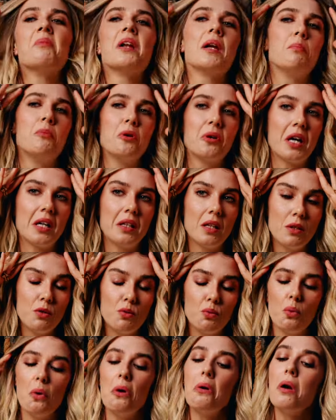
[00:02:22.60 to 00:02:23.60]
bella bloccata di
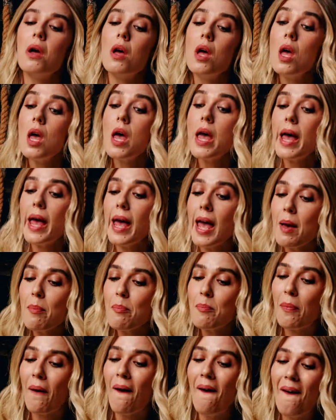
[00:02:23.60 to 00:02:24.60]
suo.
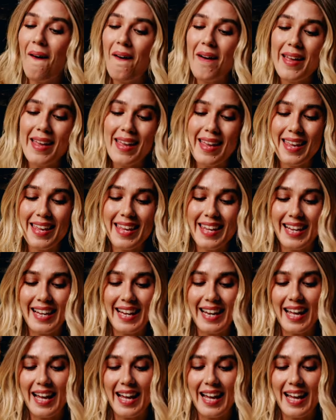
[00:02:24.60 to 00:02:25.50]
E poi il,